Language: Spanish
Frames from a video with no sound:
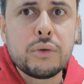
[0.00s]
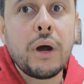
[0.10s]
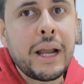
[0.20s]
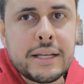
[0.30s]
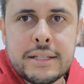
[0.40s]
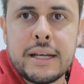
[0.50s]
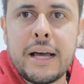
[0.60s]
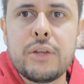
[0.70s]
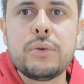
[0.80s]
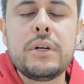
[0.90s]
Igual a ese
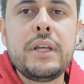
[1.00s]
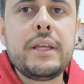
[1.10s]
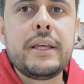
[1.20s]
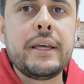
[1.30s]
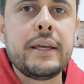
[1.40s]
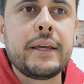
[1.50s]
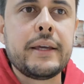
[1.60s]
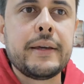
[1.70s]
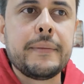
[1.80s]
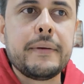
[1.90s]
lado
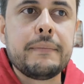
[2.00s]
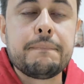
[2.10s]
eh,